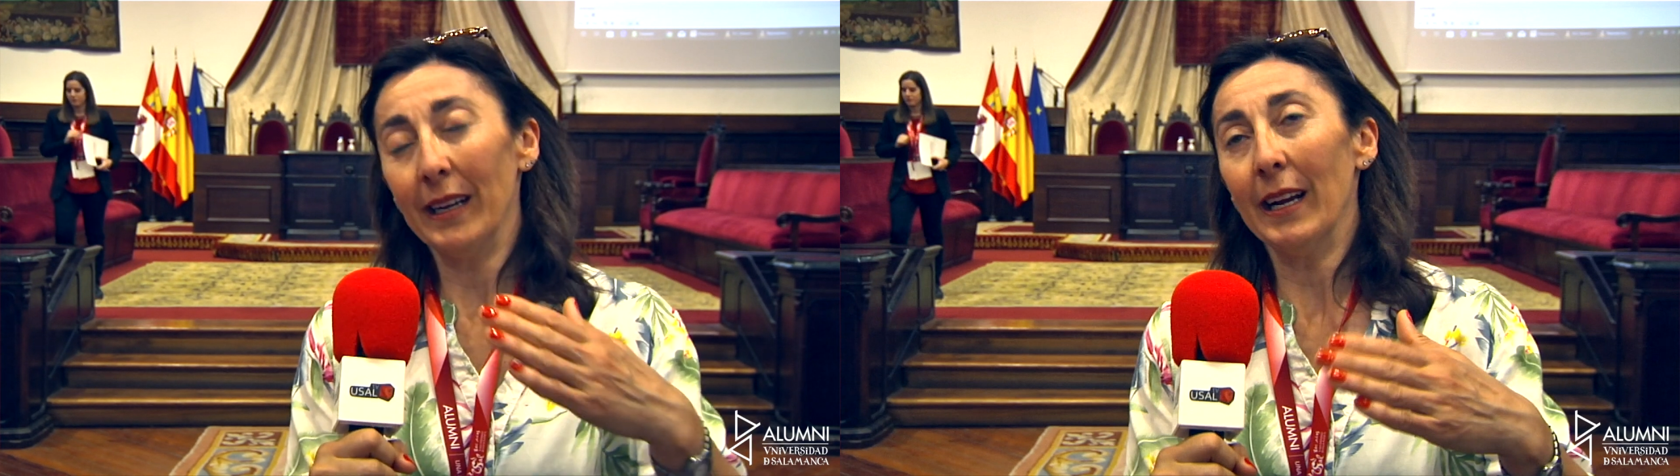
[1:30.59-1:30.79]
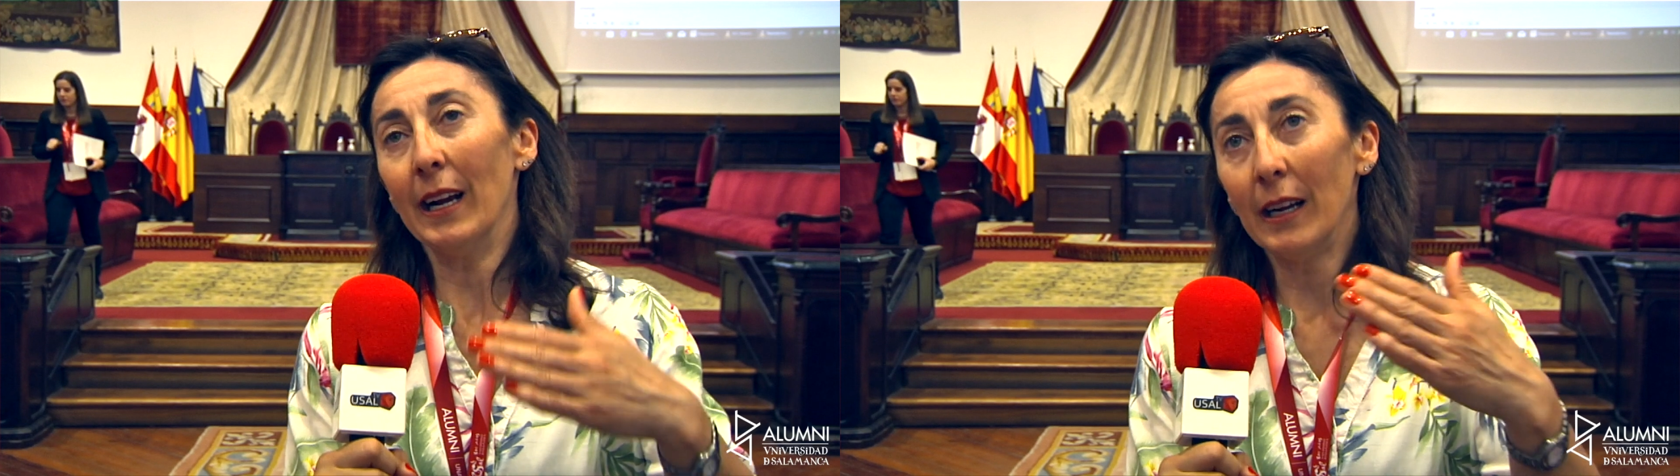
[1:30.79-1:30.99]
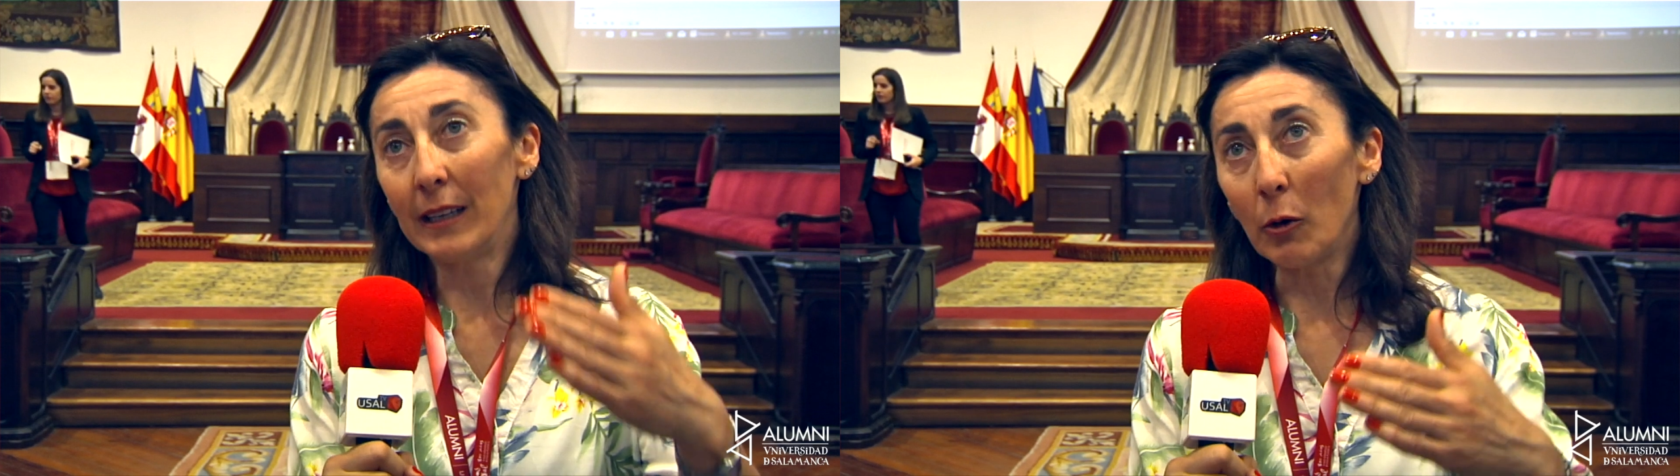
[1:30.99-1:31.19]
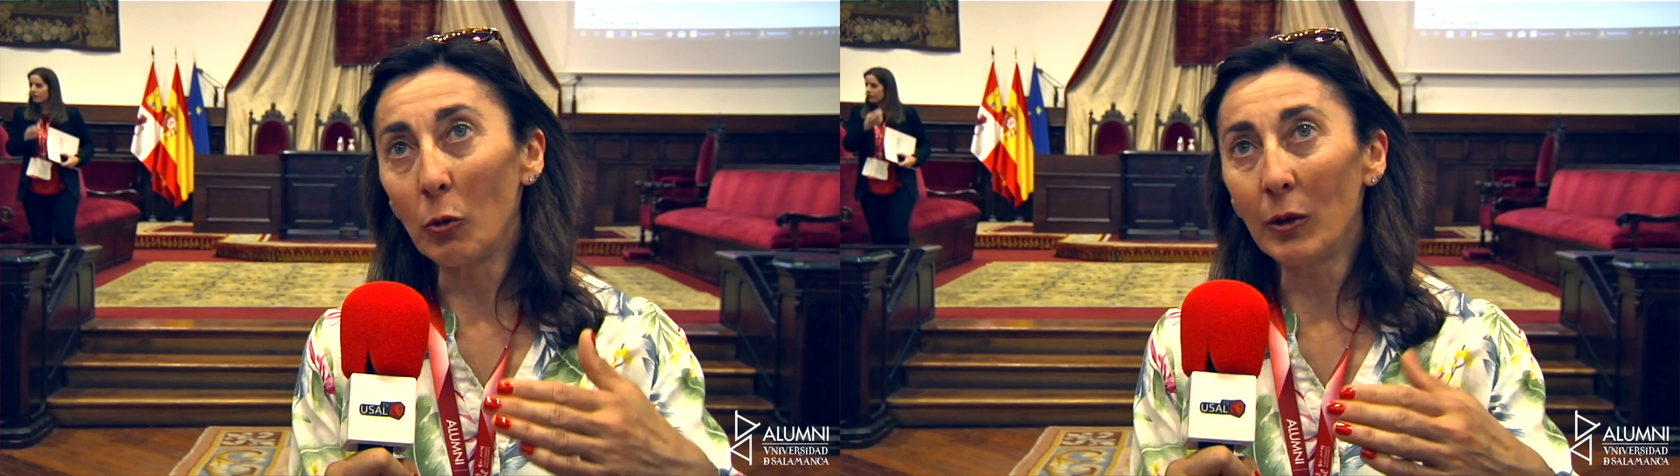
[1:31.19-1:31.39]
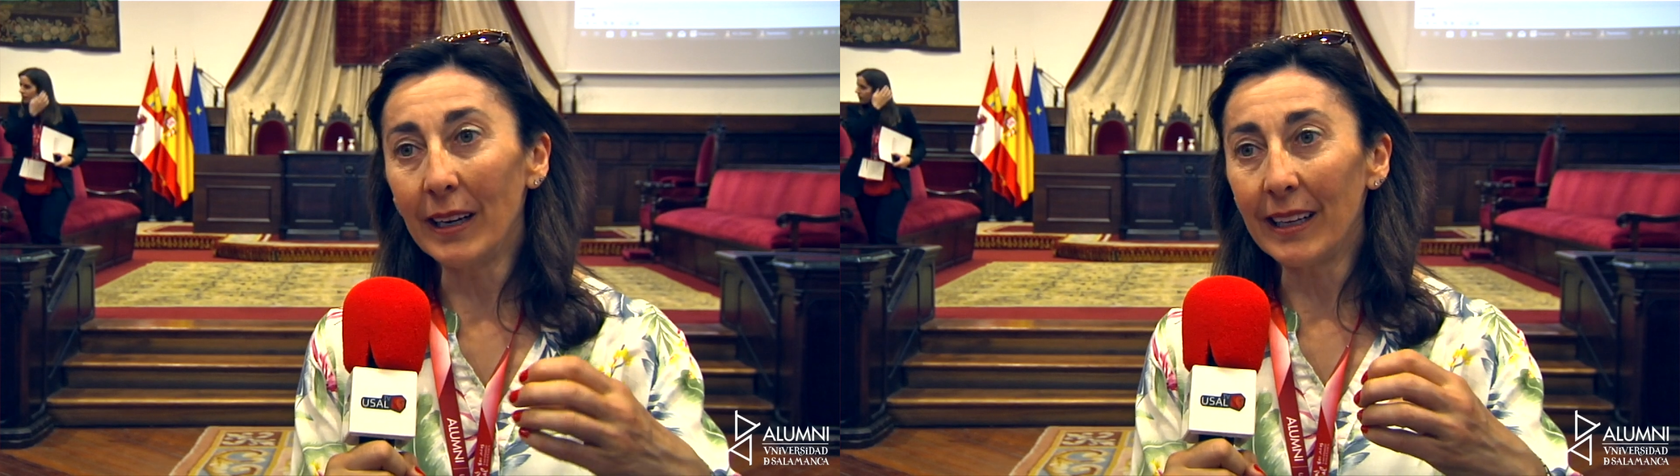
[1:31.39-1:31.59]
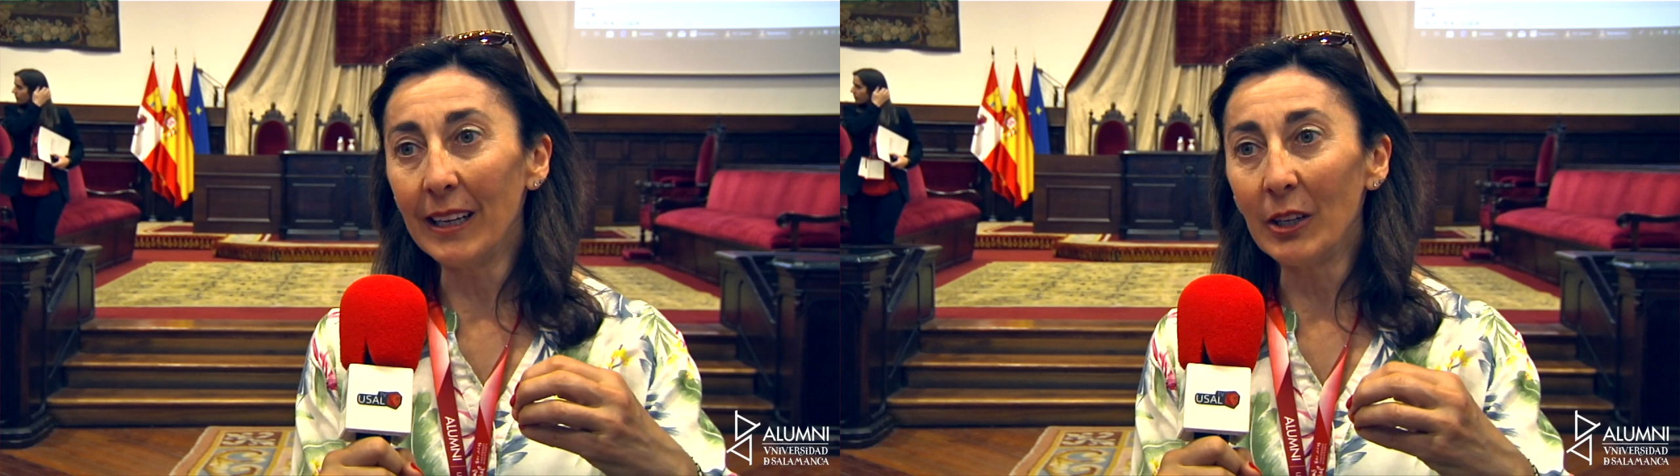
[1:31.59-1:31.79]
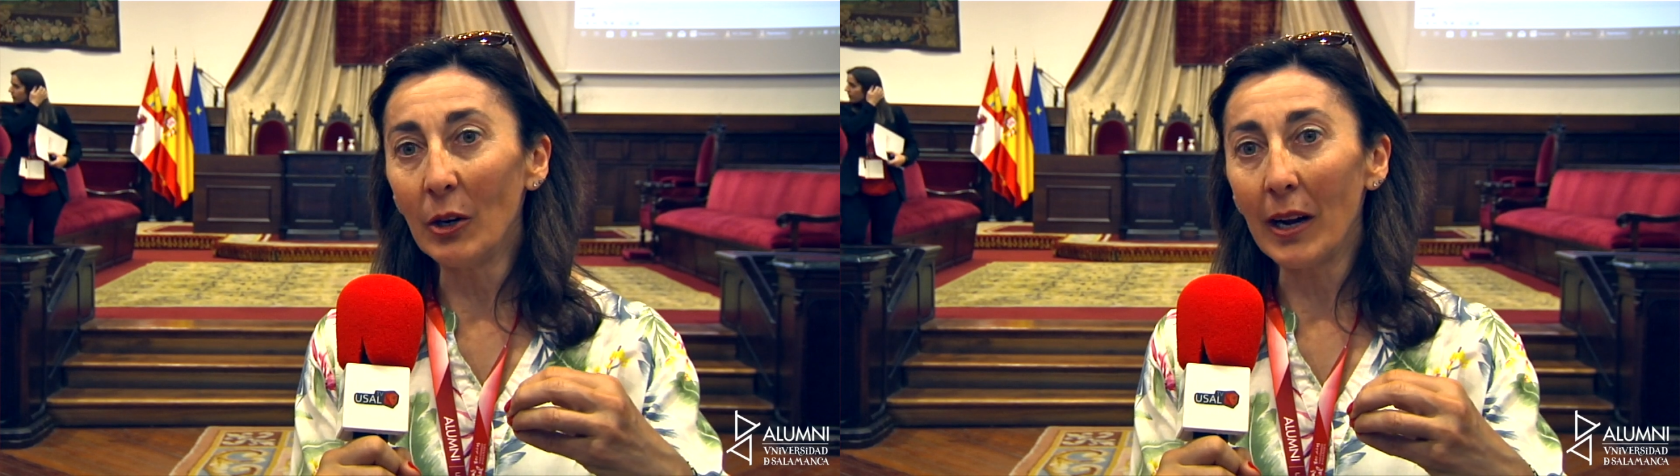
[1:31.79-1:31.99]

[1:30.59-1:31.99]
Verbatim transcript: eh, estatus en el sentido